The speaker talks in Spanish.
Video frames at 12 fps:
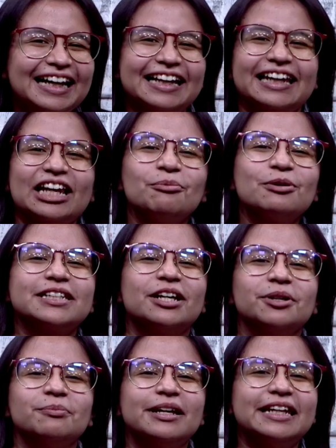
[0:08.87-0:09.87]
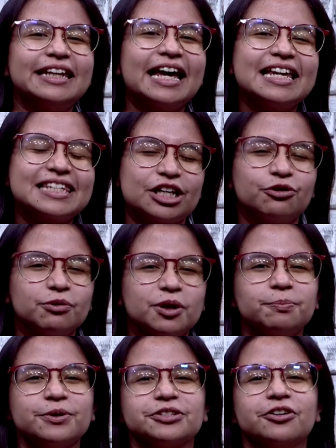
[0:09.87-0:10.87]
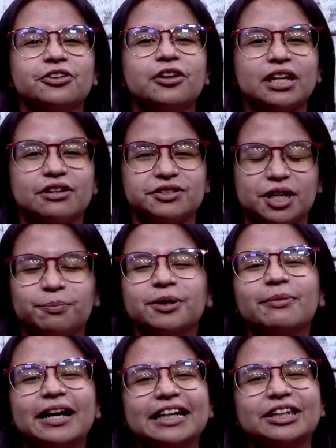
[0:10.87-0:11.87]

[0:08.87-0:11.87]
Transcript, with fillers: Te damos la bienvenida a este nuevo episodio de nuestra primera